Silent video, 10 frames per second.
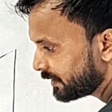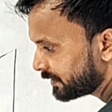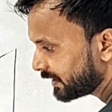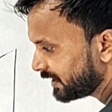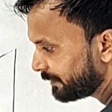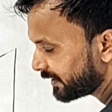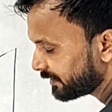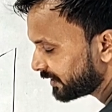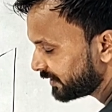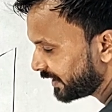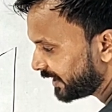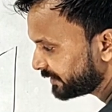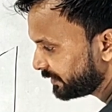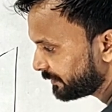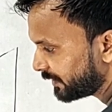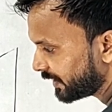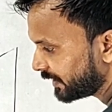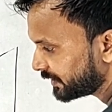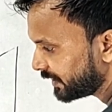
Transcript: टीला बेटा क्या जाएगा आदमी हमारा ऐसे